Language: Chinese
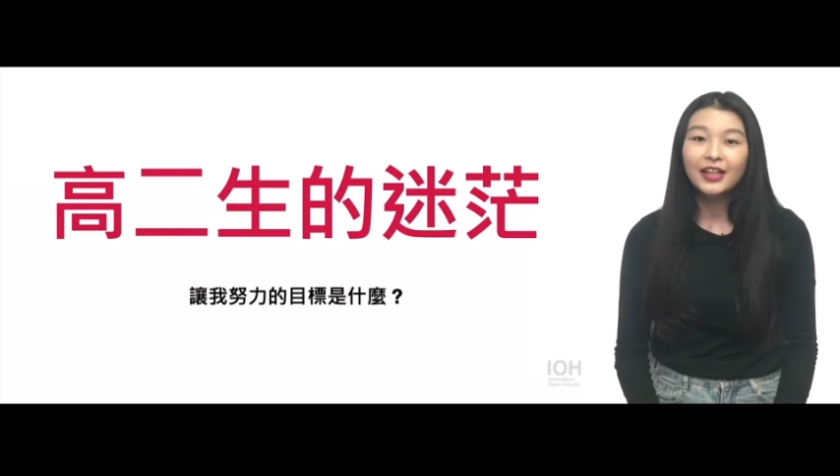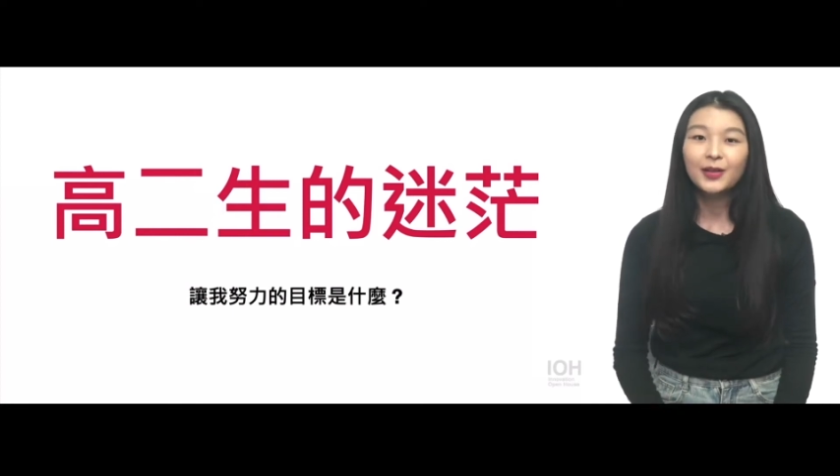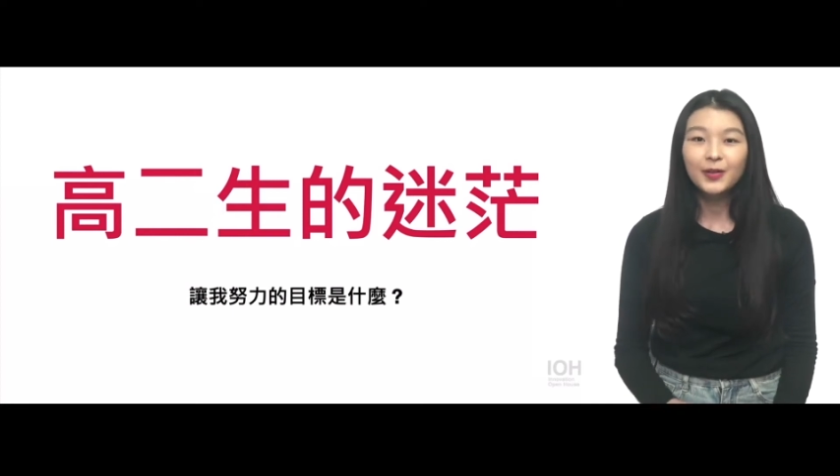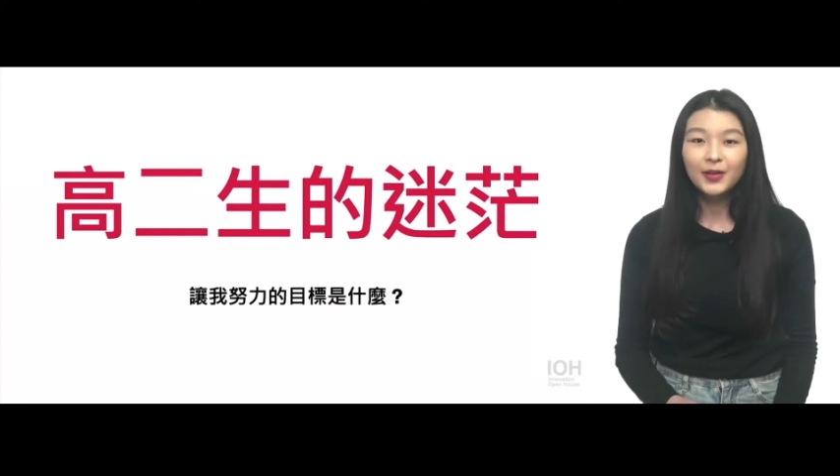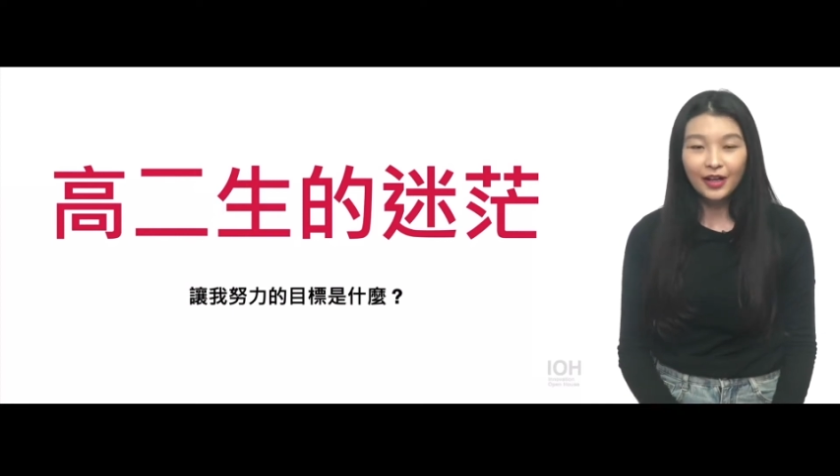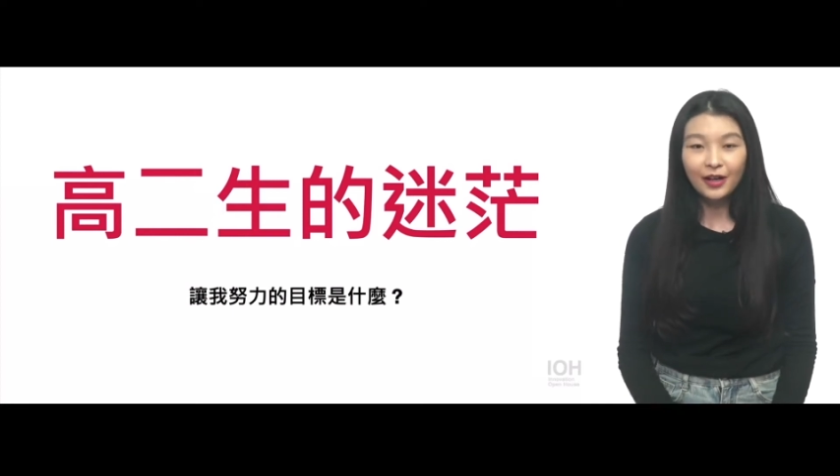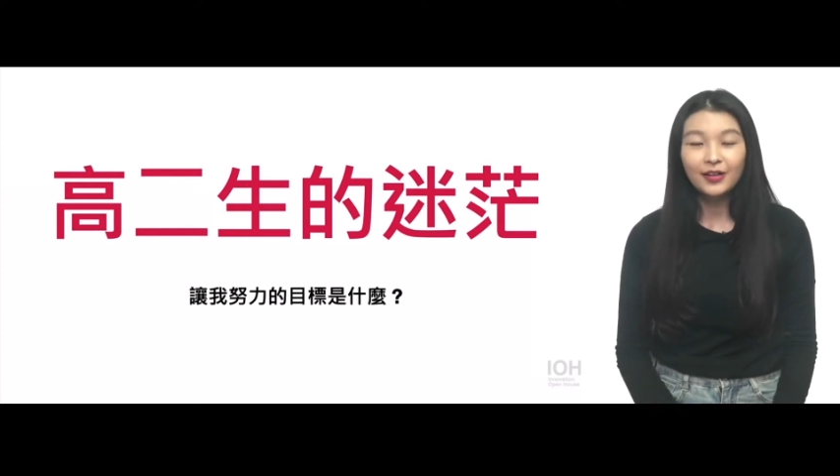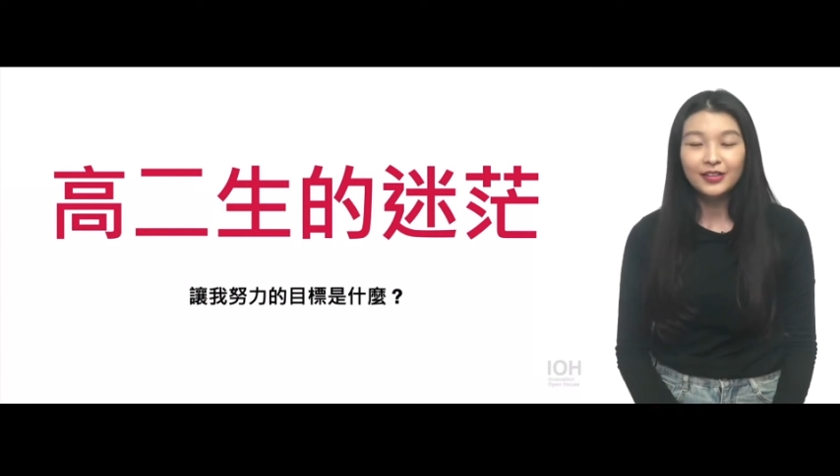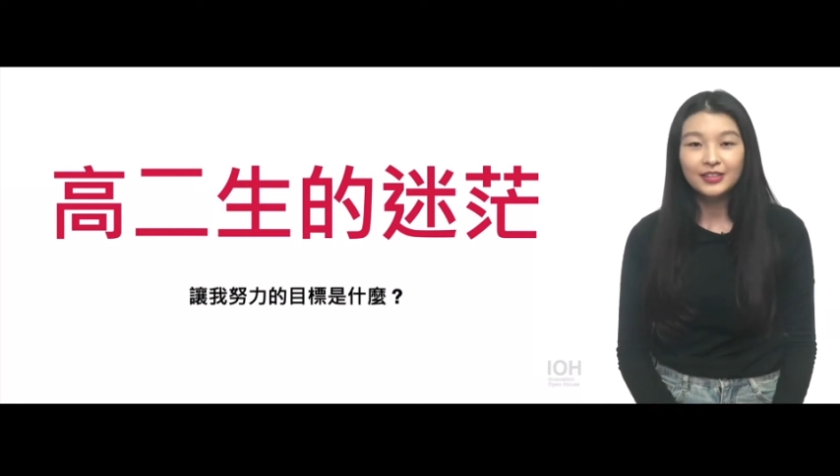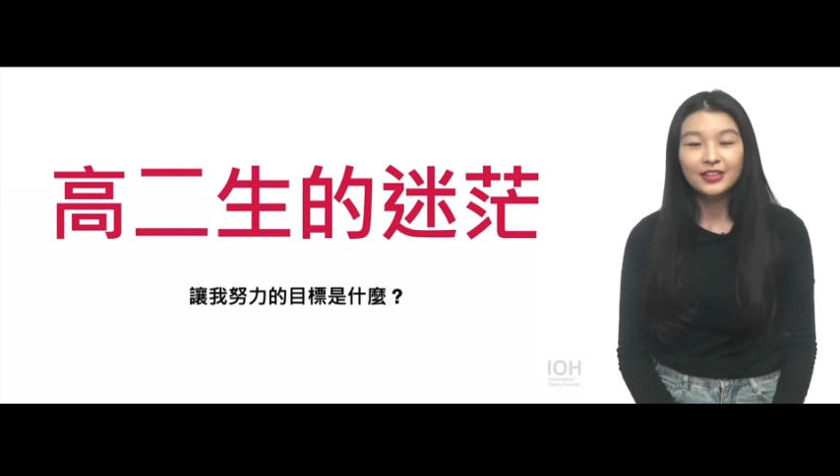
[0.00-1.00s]
因为高
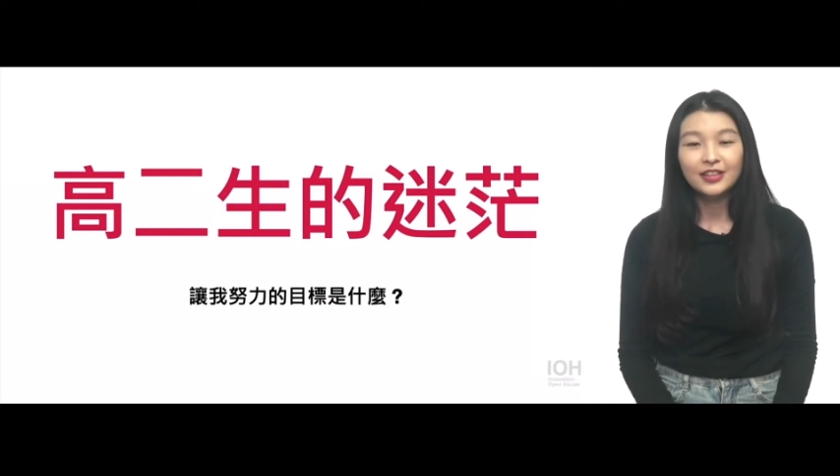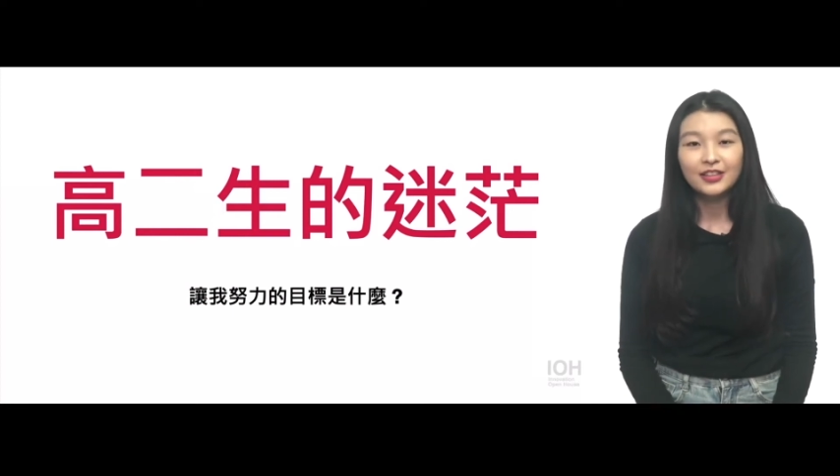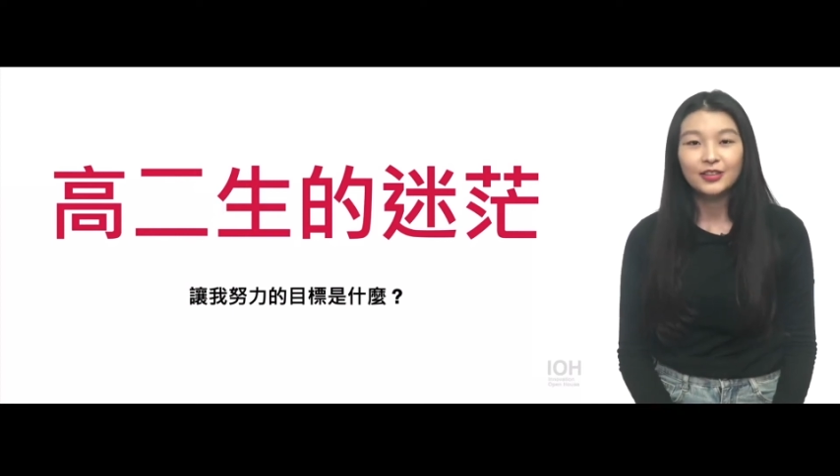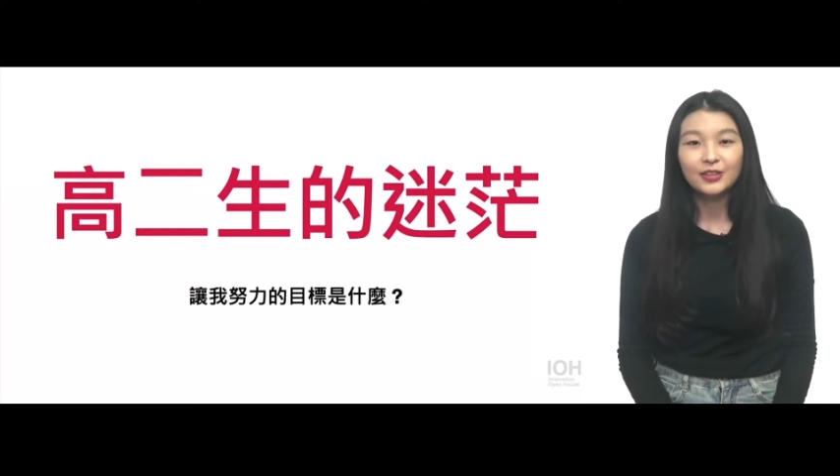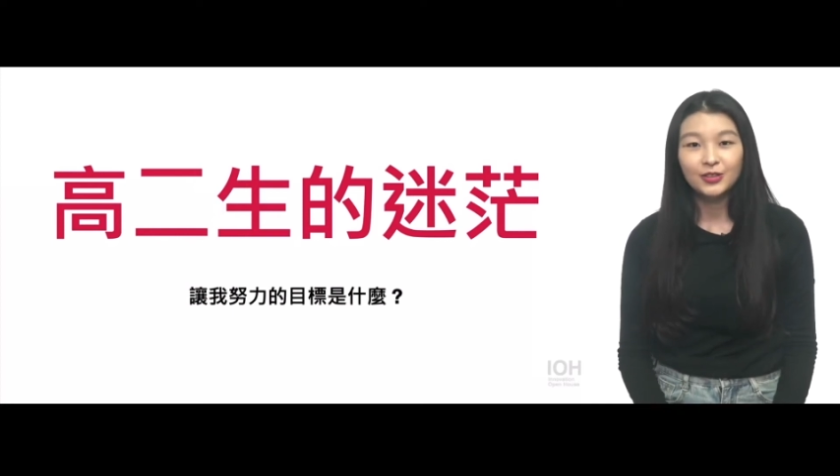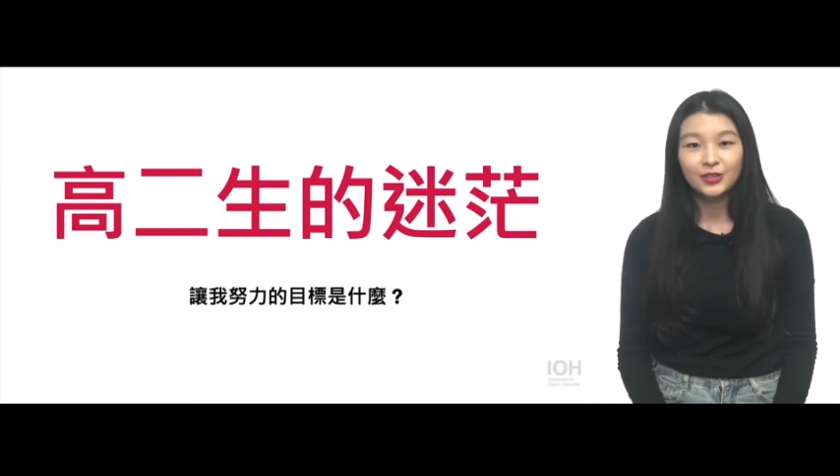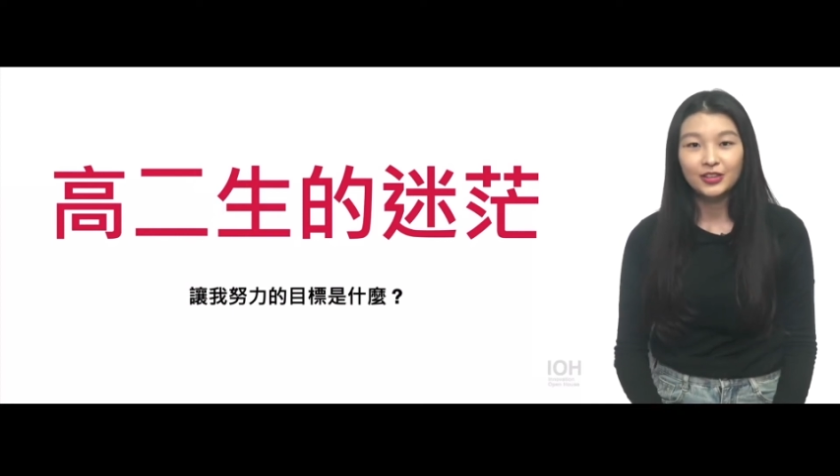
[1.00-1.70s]
二生呢就